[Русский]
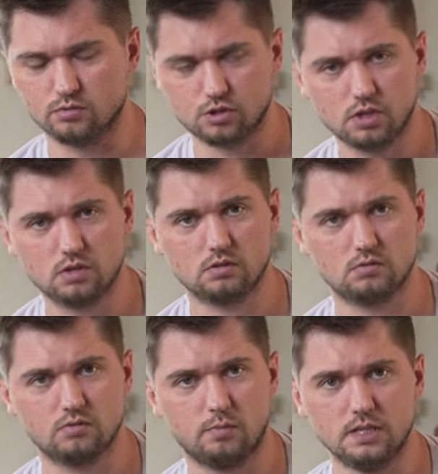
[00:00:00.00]
звучит
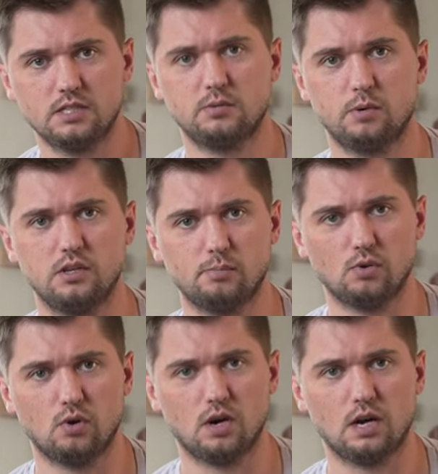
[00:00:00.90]
вполне себе
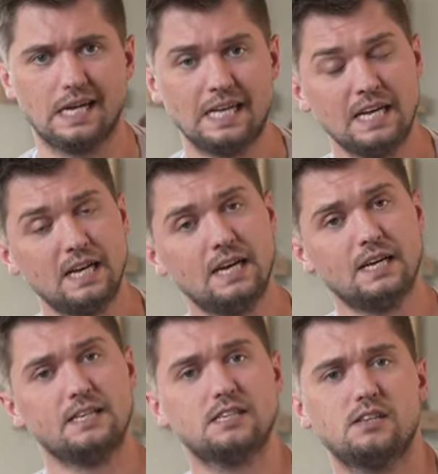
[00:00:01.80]
неплохо.
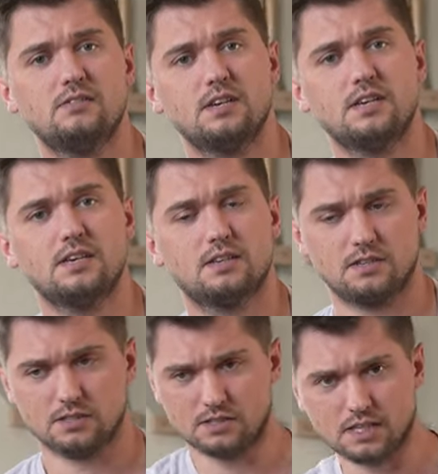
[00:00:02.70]
Если
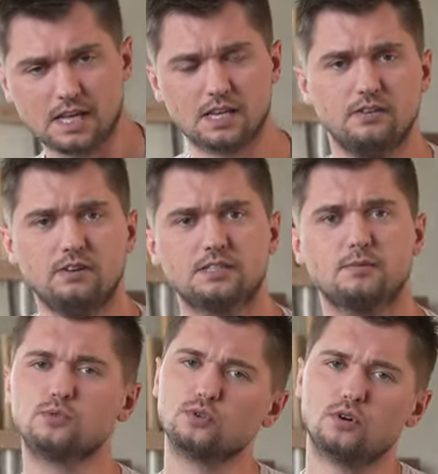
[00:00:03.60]
вы знатоки в
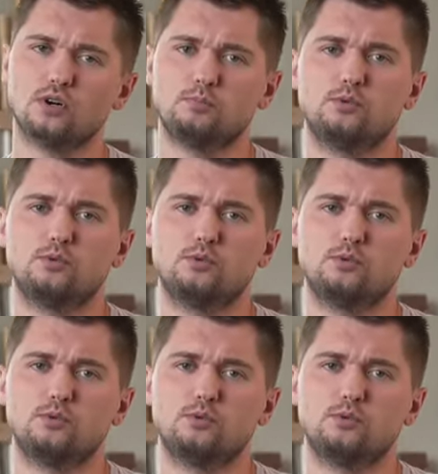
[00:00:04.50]
этом, то